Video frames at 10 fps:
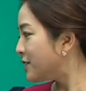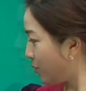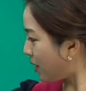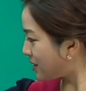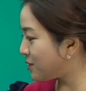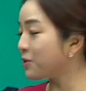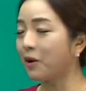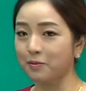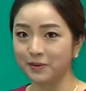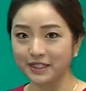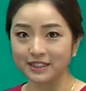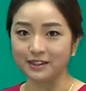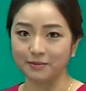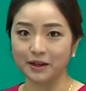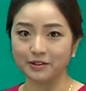What is your
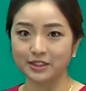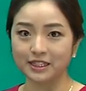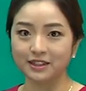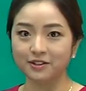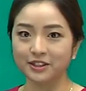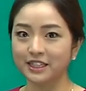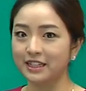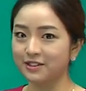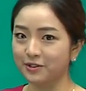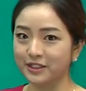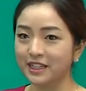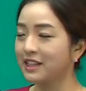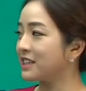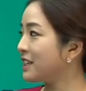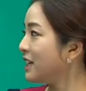opinion about it? 그것에 대한 너의
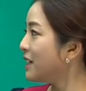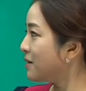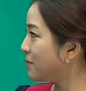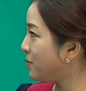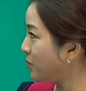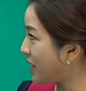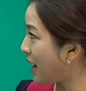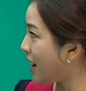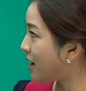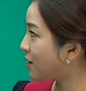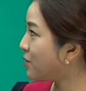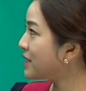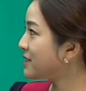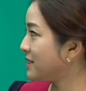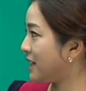생각이 뭐냐라고
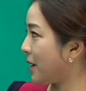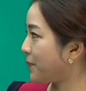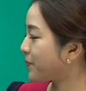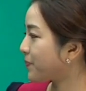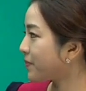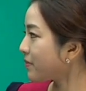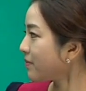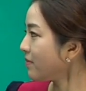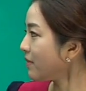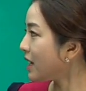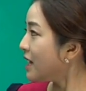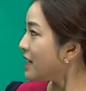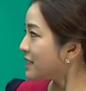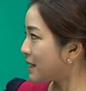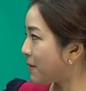했을 때
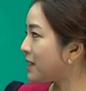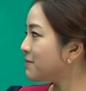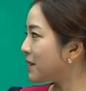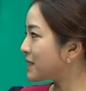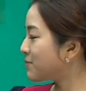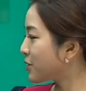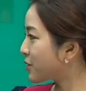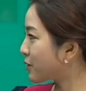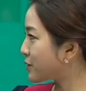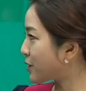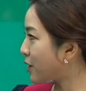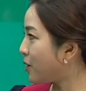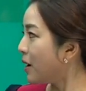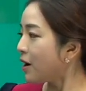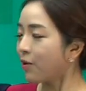자, 방금 말씀드렸던
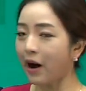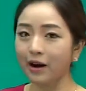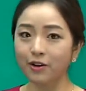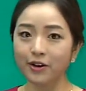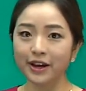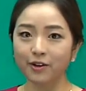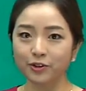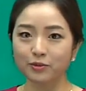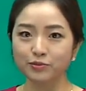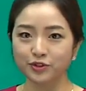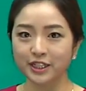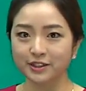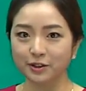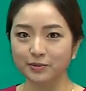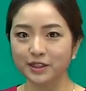것처럼 과거의 어떤
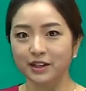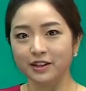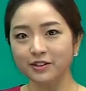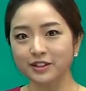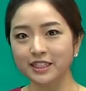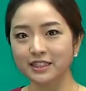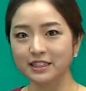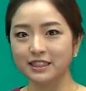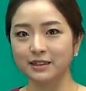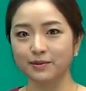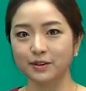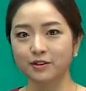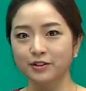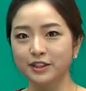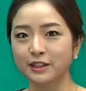문제점을 현재는 이제
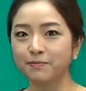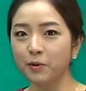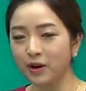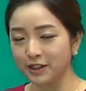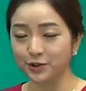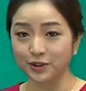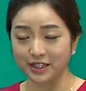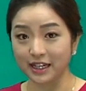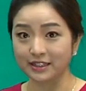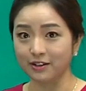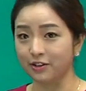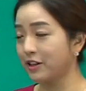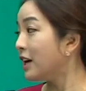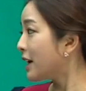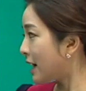그것을 극복할 있다는
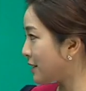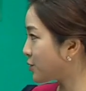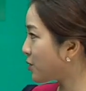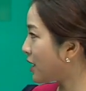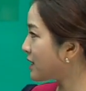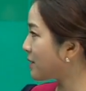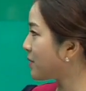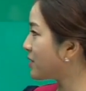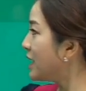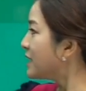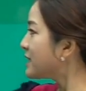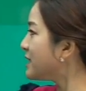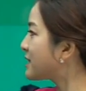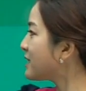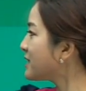것을 강조를 한다면
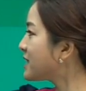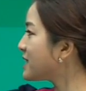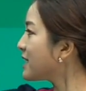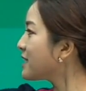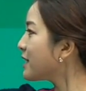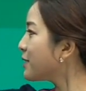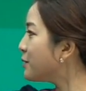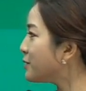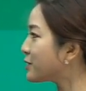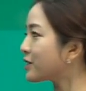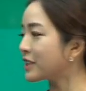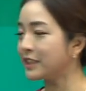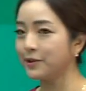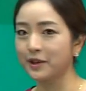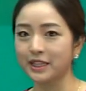일단 시간의 효율적인
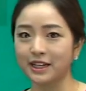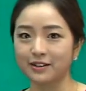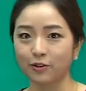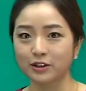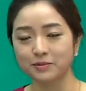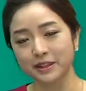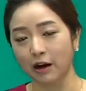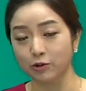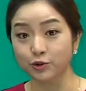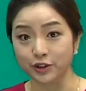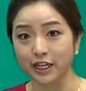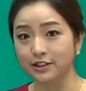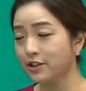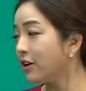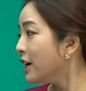이용에 대한 언급이 나올 수
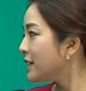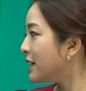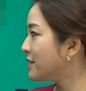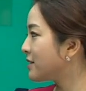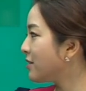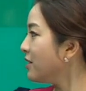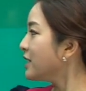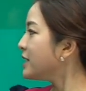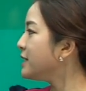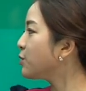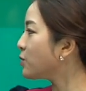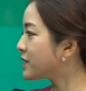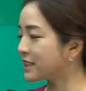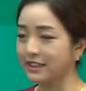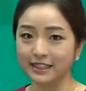있겠죠. 예를 들어 이동
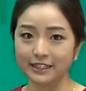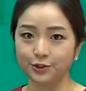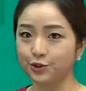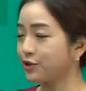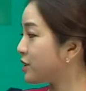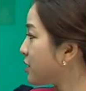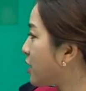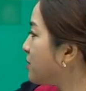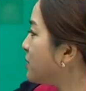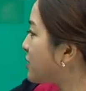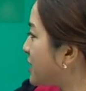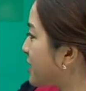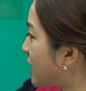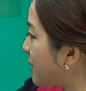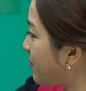시간 단축, 즉
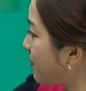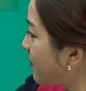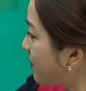commuting time.